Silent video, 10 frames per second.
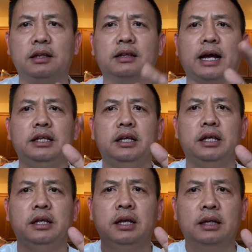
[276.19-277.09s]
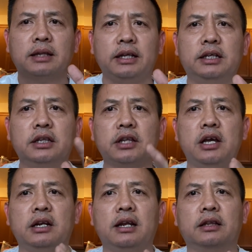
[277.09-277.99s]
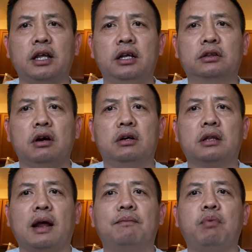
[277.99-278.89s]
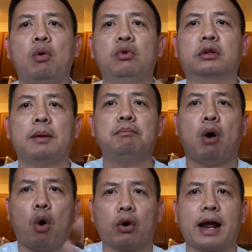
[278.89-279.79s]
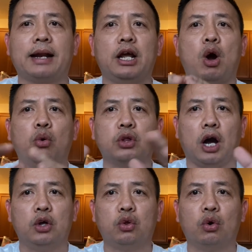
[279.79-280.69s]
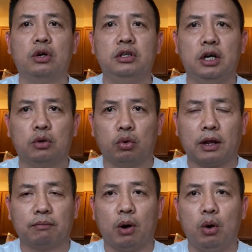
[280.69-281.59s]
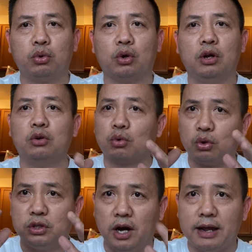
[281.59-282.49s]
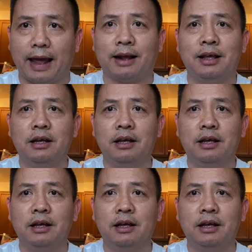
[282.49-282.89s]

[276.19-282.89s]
Thì tại vì tại vì cái tiền này là tiền từ cái thành phố người ta bỏ ra để hỗ trợ cho cư dân của thành phố, cho nên nó có giới hạn.